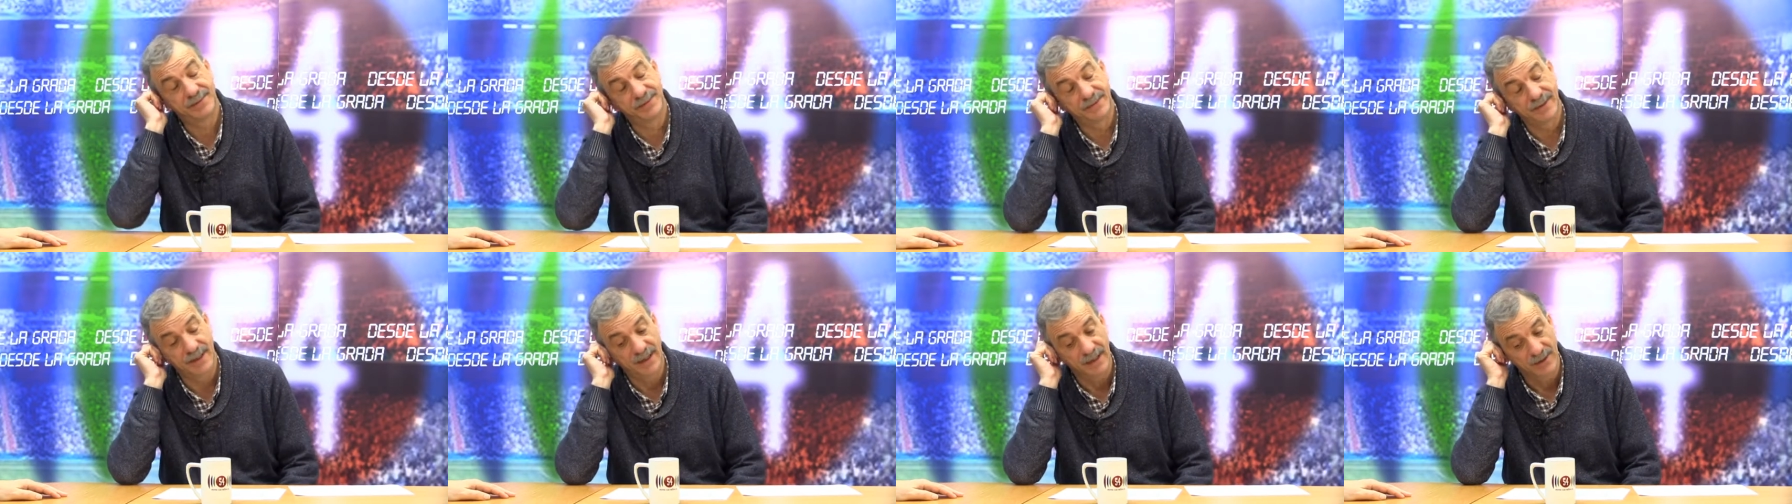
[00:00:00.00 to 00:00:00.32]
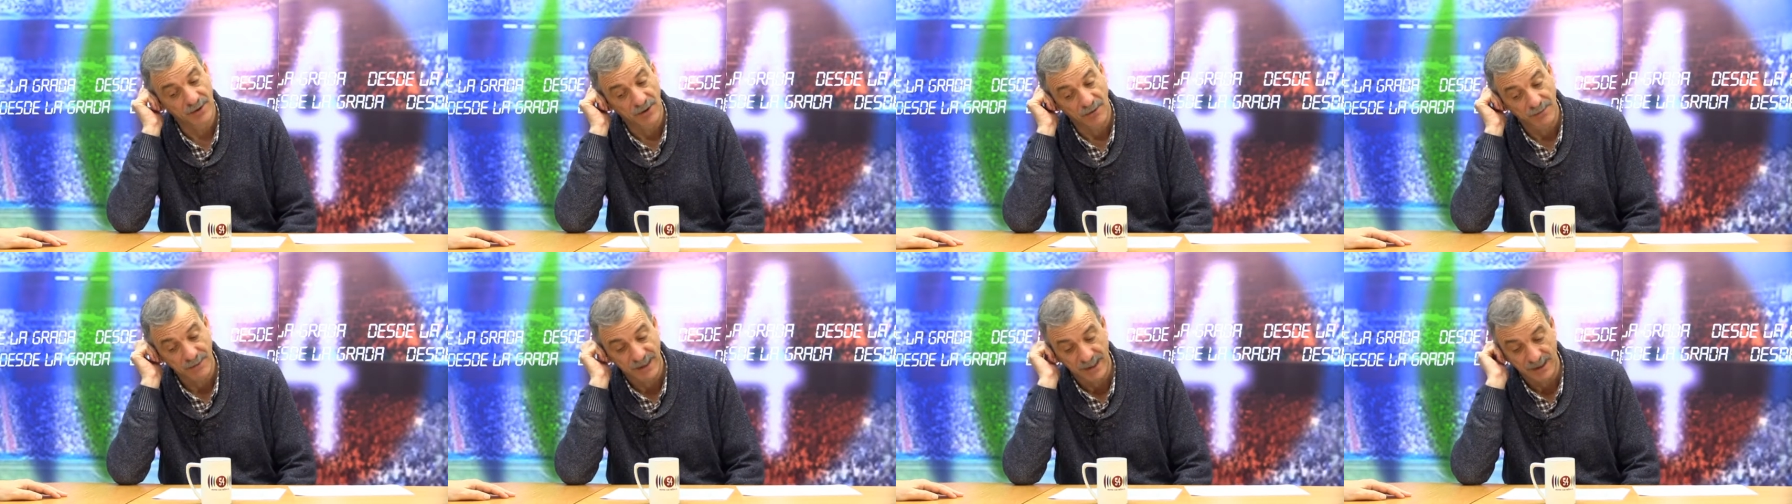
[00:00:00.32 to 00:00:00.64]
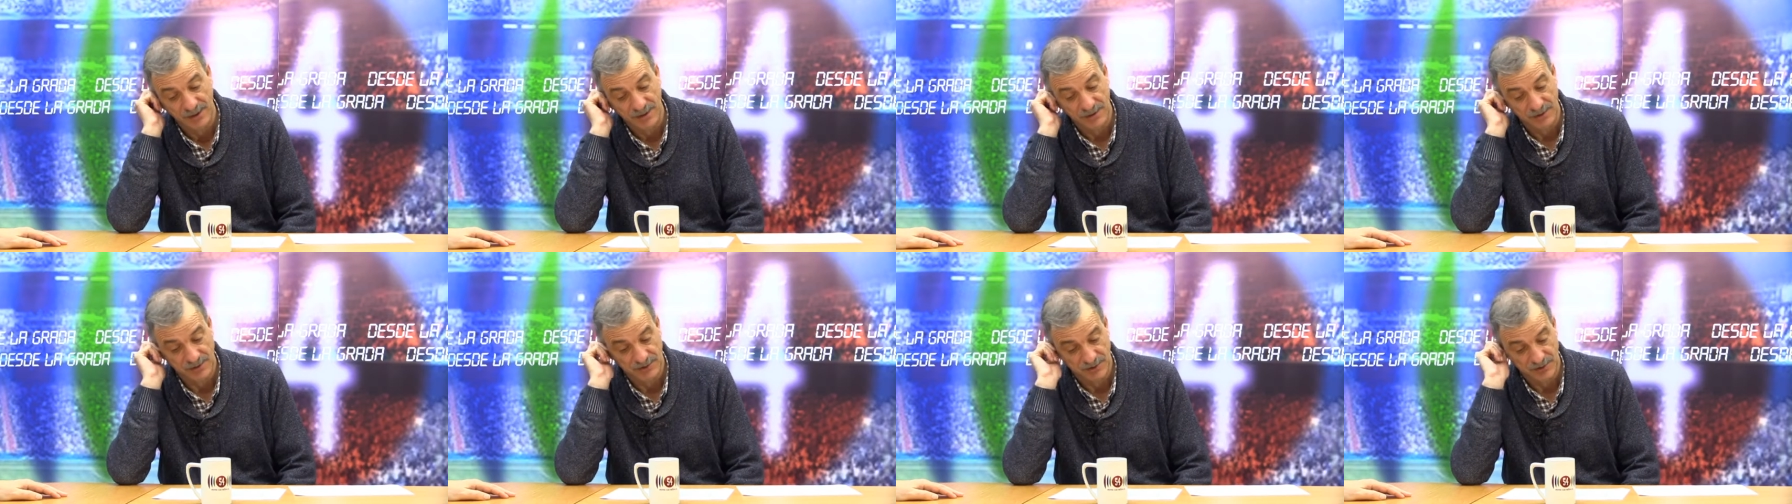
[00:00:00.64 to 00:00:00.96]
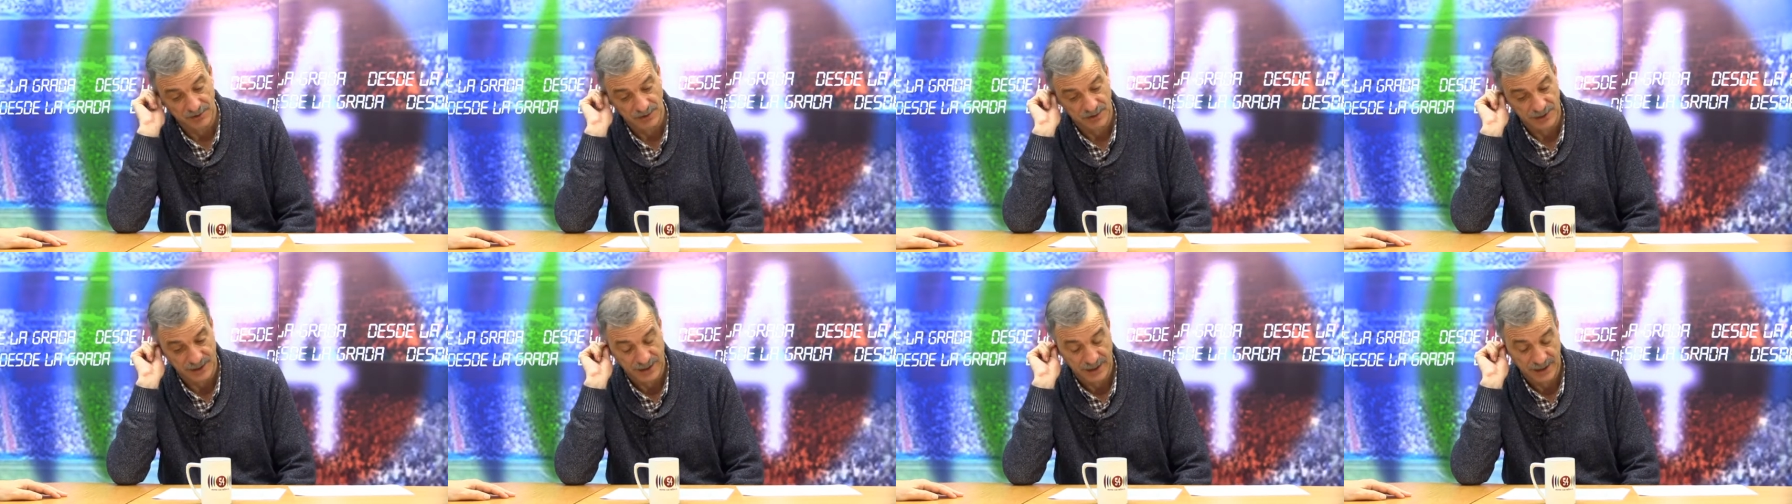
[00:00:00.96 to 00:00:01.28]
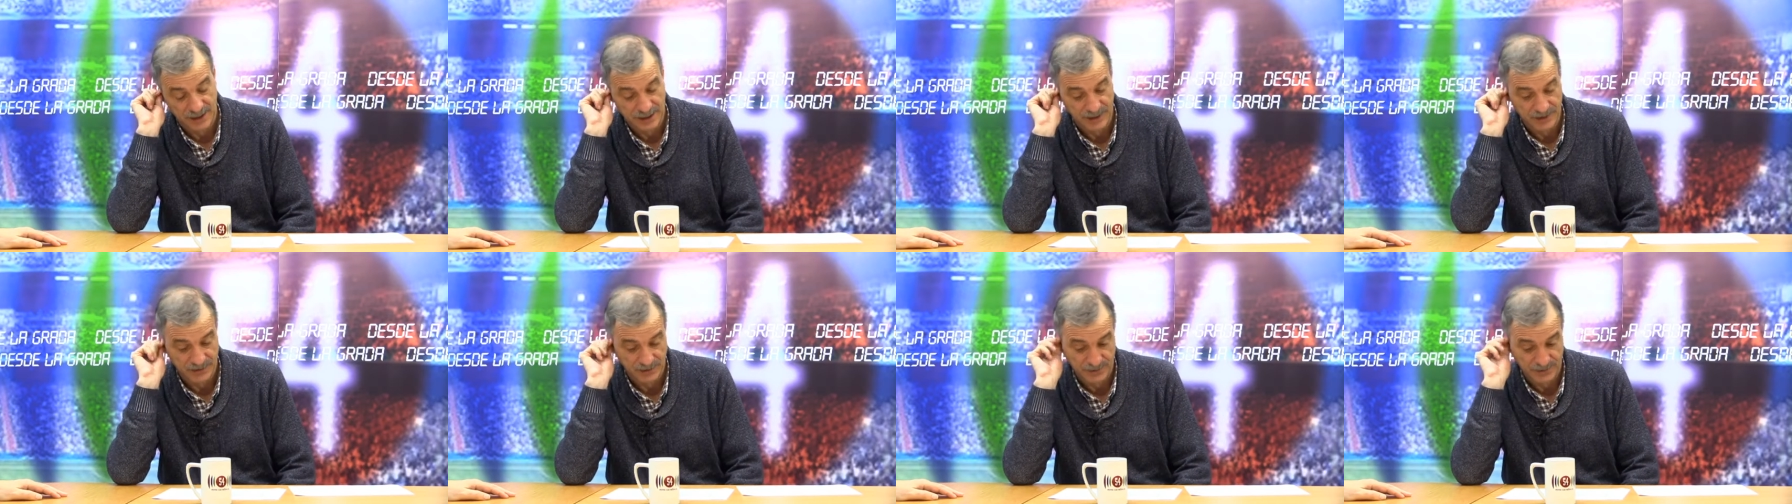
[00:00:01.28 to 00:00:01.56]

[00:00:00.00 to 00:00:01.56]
el domingo, entonces quieras o